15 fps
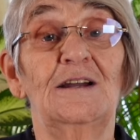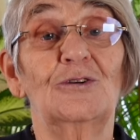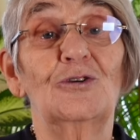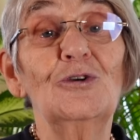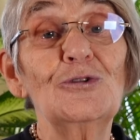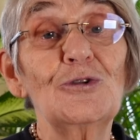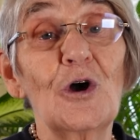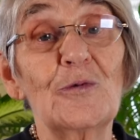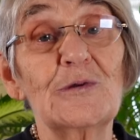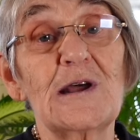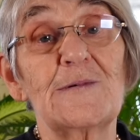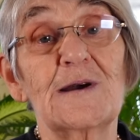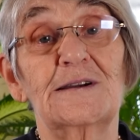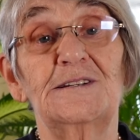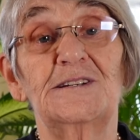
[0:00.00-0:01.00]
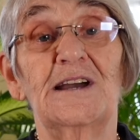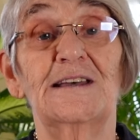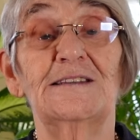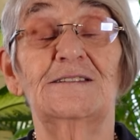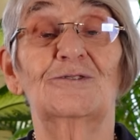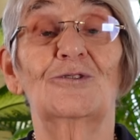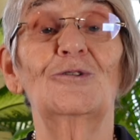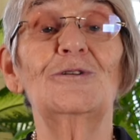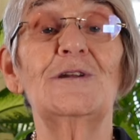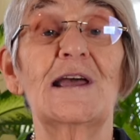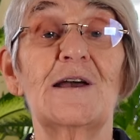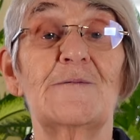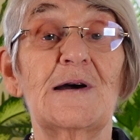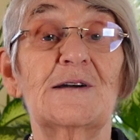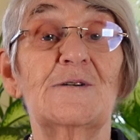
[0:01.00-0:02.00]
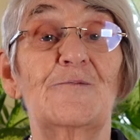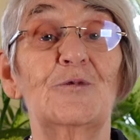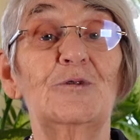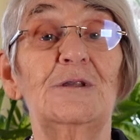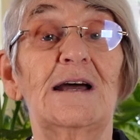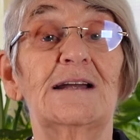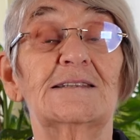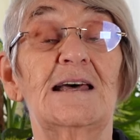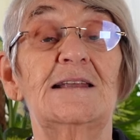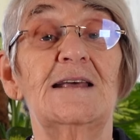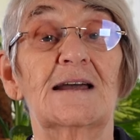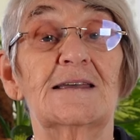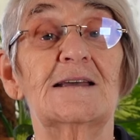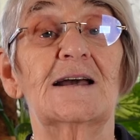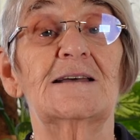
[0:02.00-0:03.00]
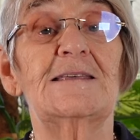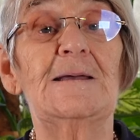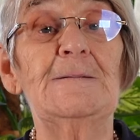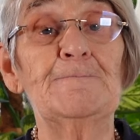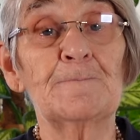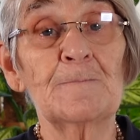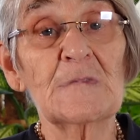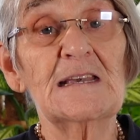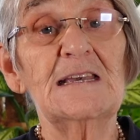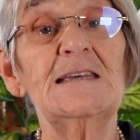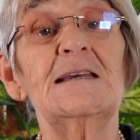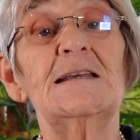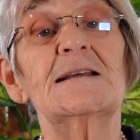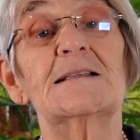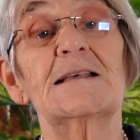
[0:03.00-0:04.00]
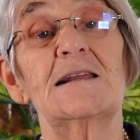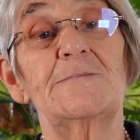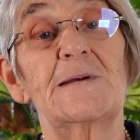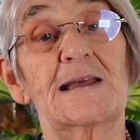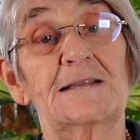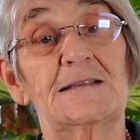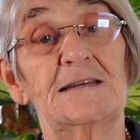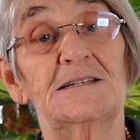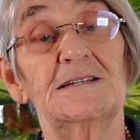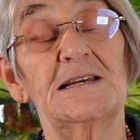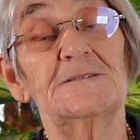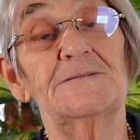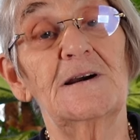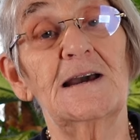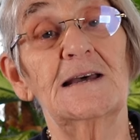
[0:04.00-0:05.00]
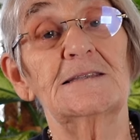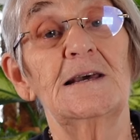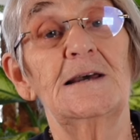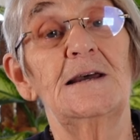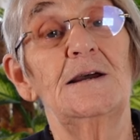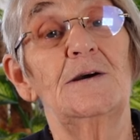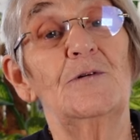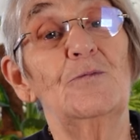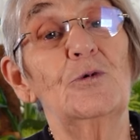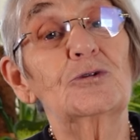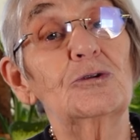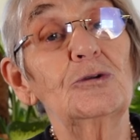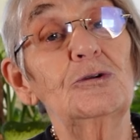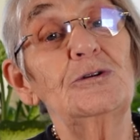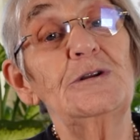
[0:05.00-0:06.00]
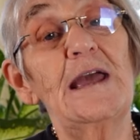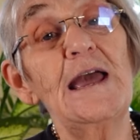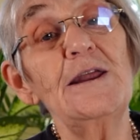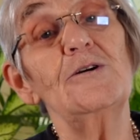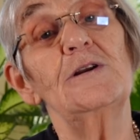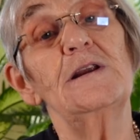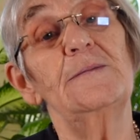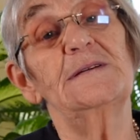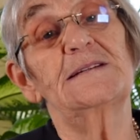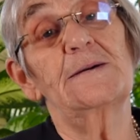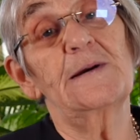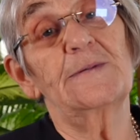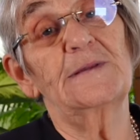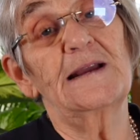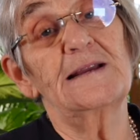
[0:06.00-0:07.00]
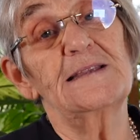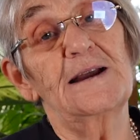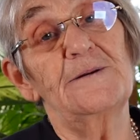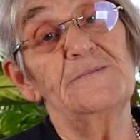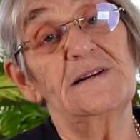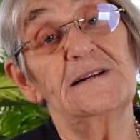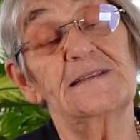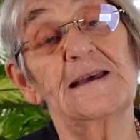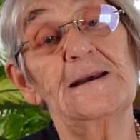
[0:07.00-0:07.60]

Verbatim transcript: Gün doğumuna bakacağız, dolunaya bakıp bunlardan hakikaten iyilikleri bekleyeceğiz. Fakat mutluluğun en önemli sebeplerinden biri